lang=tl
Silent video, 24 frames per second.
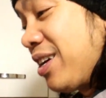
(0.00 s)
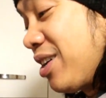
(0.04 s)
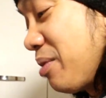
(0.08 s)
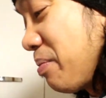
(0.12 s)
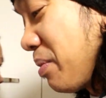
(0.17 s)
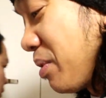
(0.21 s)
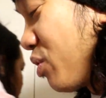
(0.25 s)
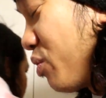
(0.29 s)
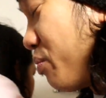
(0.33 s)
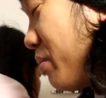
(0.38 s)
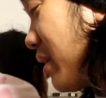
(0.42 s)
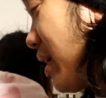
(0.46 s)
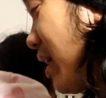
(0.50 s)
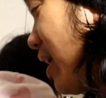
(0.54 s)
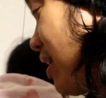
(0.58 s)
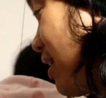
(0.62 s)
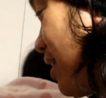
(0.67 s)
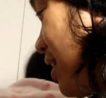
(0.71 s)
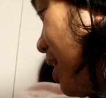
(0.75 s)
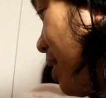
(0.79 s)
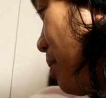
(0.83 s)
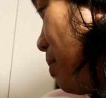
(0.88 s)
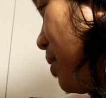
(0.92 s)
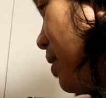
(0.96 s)
yun,
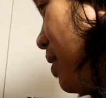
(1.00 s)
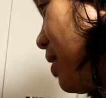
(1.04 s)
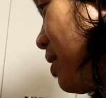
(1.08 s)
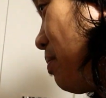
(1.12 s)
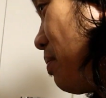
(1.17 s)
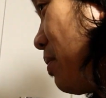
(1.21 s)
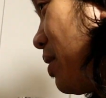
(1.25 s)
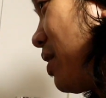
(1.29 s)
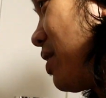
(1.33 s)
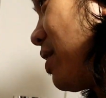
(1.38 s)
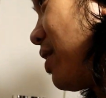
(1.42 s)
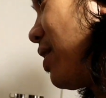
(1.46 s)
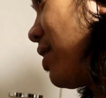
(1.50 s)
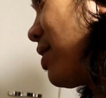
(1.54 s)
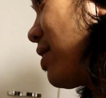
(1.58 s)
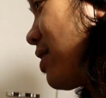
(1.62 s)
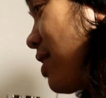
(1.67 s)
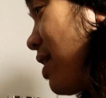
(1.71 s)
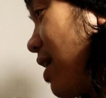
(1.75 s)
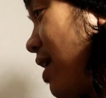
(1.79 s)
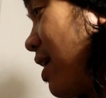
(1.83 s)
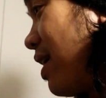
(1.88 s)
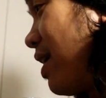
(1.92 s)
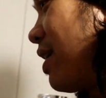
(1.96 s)
magumagana kami ni
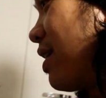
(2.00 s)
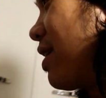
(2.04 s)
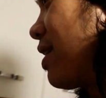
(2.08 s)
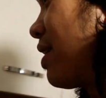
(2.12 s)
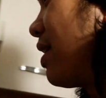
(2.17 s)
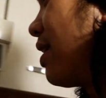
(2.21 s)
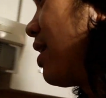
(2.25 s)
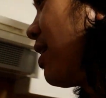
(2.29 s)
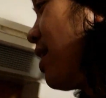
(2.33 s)
Mrs. at